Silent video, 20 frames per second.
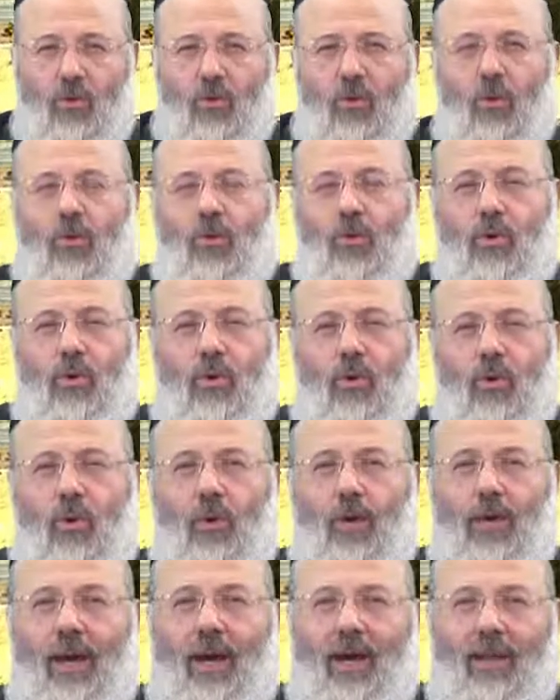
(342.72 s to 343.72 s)
Donc,
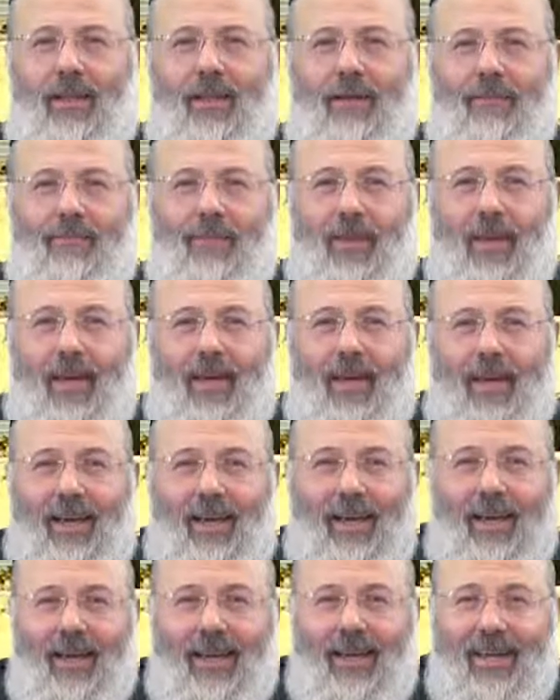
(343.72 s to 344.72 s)
regarde,
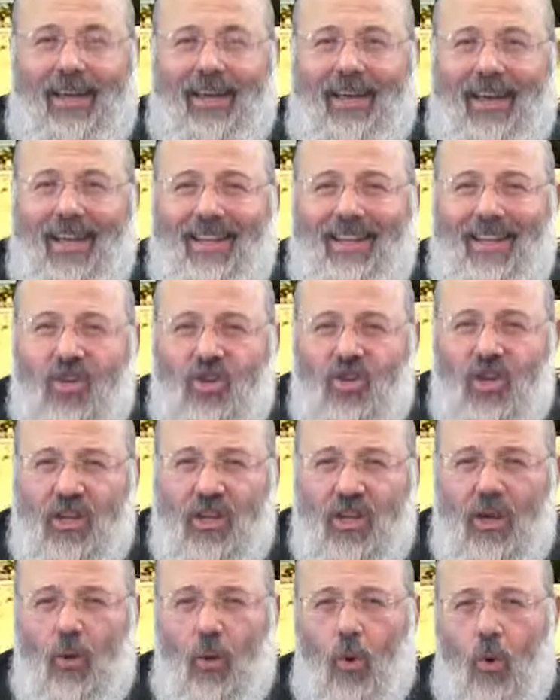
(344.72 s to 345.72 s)
il y a des
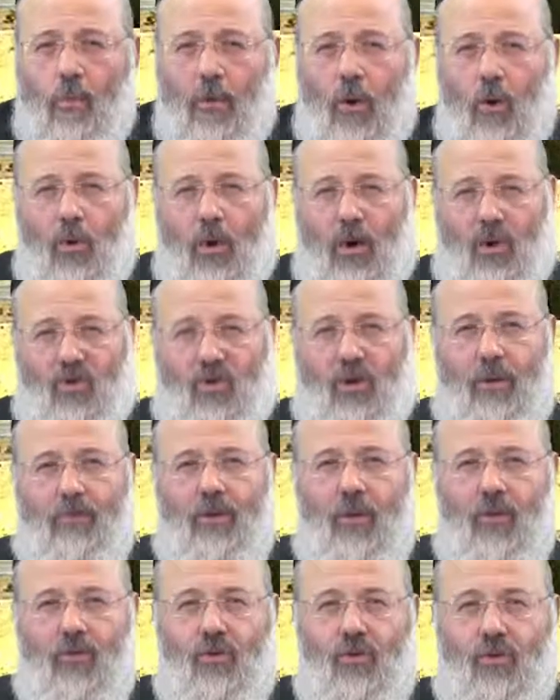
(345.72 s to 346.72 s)
généraux, Baruch Hachem,
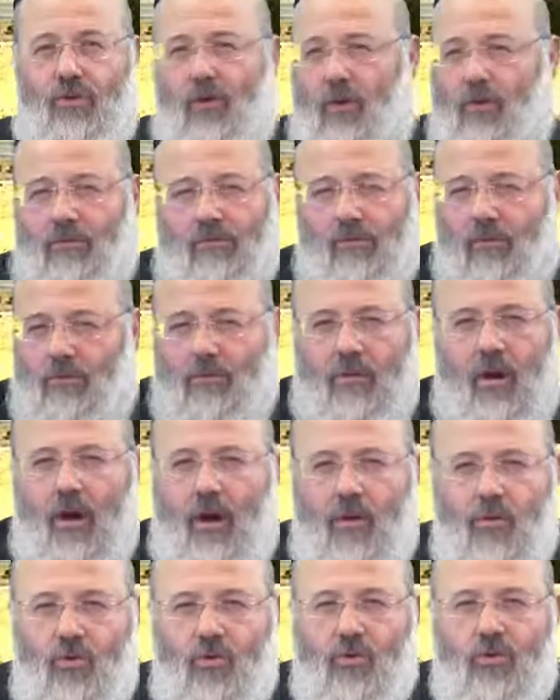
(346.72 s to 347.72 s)
dans,
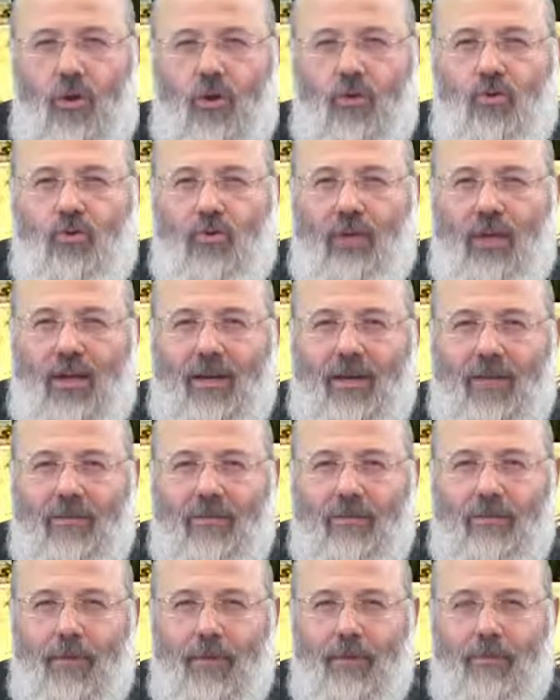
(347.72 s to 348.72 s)
le
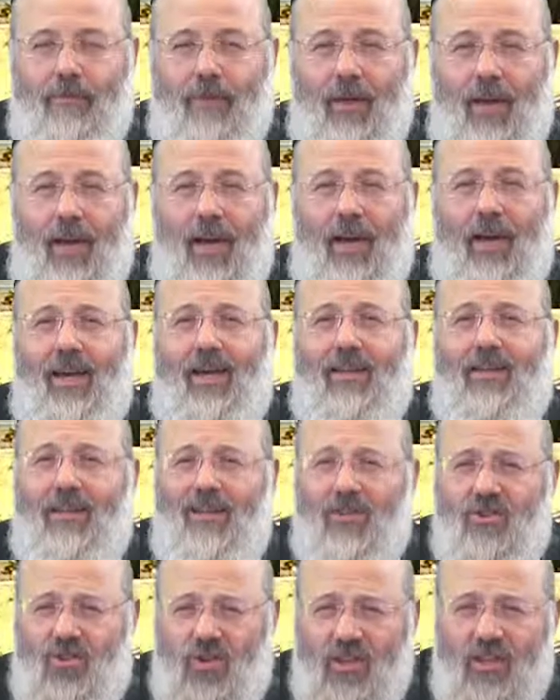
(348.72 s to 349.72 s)
judaïsme. Et
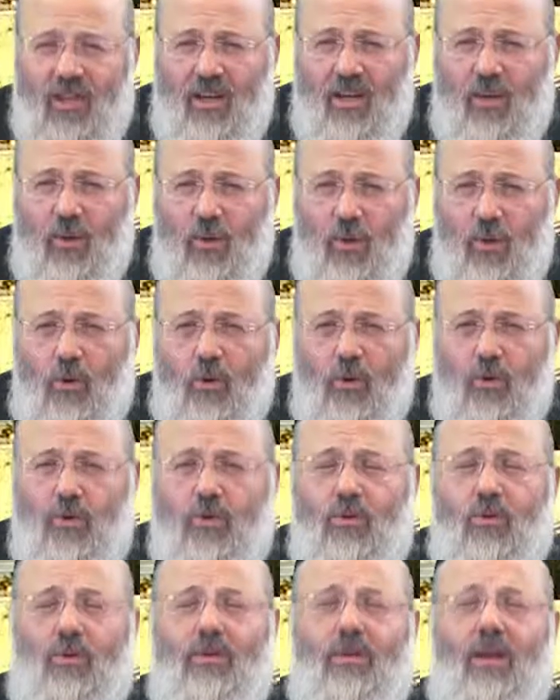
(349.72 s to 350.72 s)
des généraux,
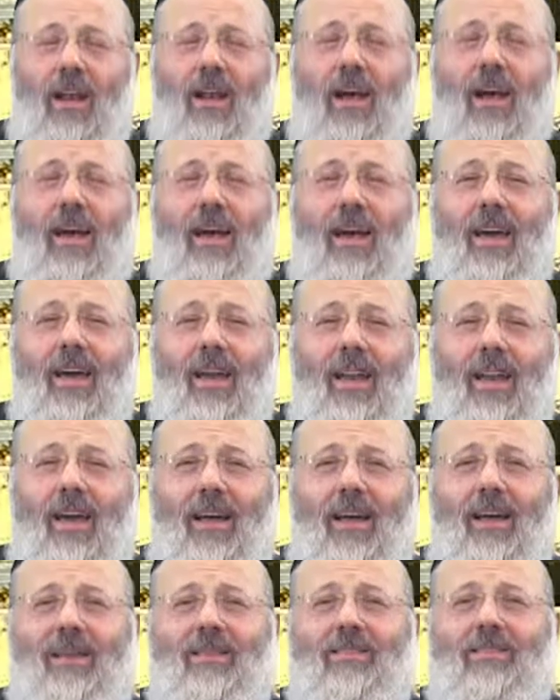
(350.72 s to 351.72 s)
Todalael,
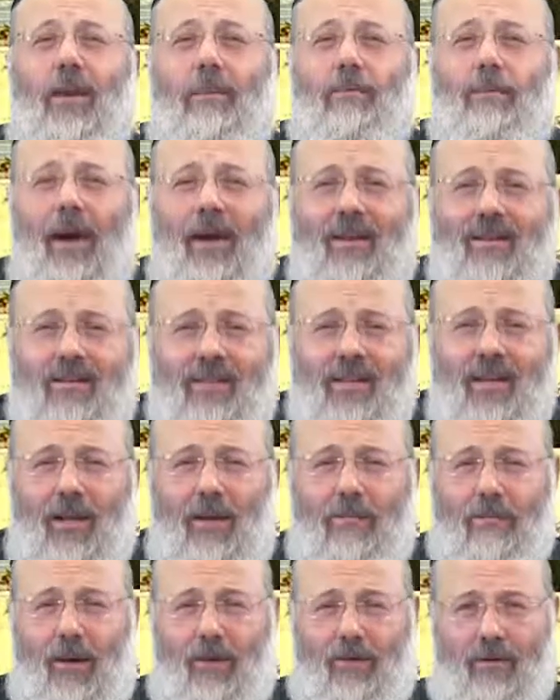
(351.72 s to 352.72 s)
c'est parce
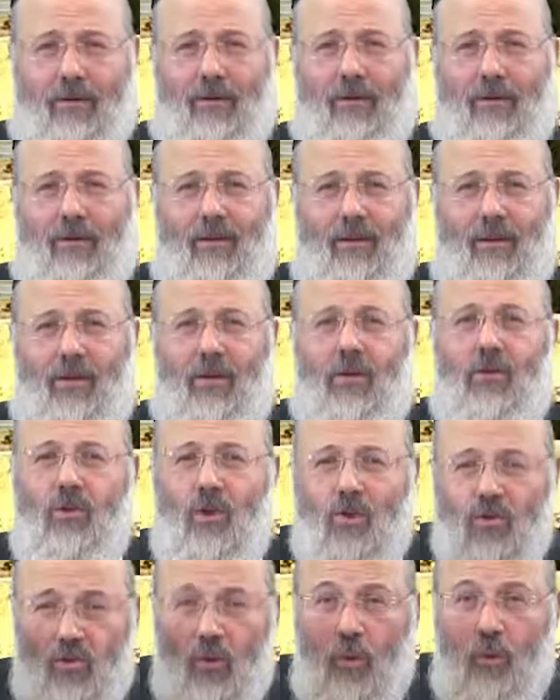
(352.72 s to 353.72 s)
qu'il manque.
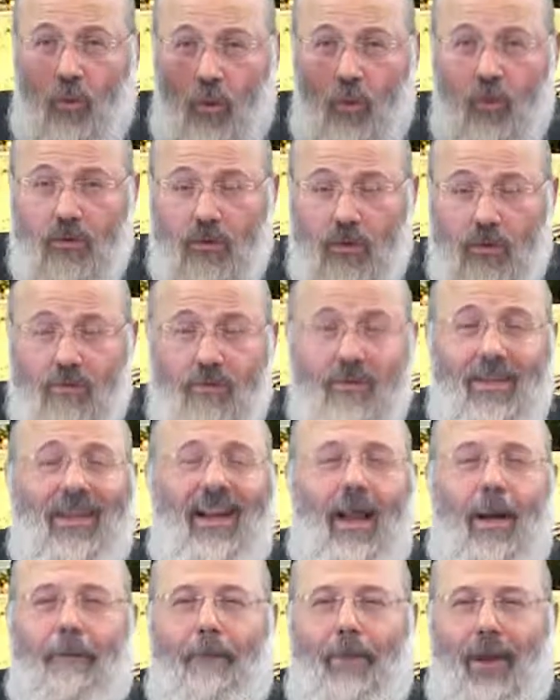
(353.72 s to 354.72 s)
Dans son monde,
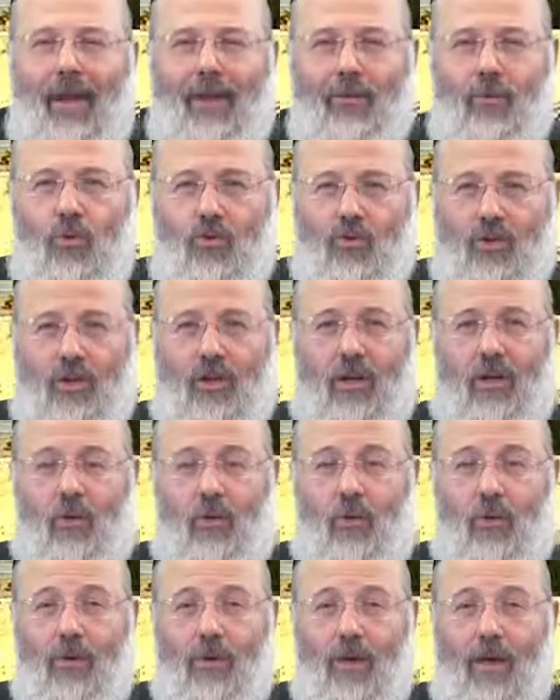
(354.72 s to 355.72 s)
il a plein de
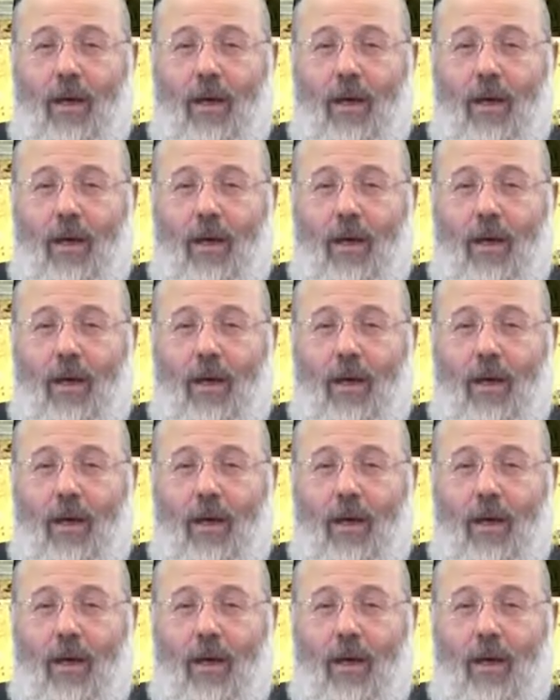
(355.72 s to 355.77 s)
généraux.